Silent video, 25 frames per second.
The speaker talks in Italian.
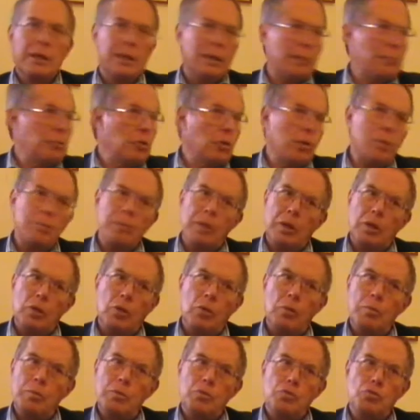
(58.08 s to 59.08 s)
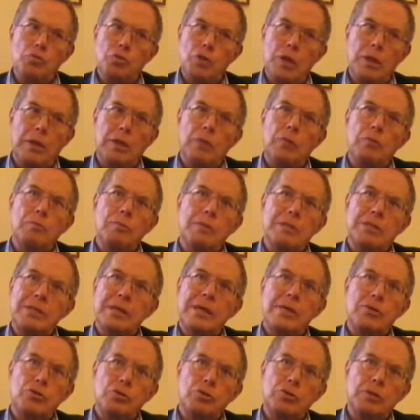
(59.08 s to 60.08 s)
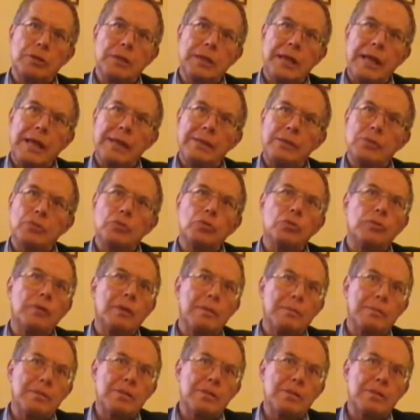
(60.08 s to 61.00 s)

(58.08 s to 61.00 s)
né più né meno come succede in un massaggio ordinario, dove il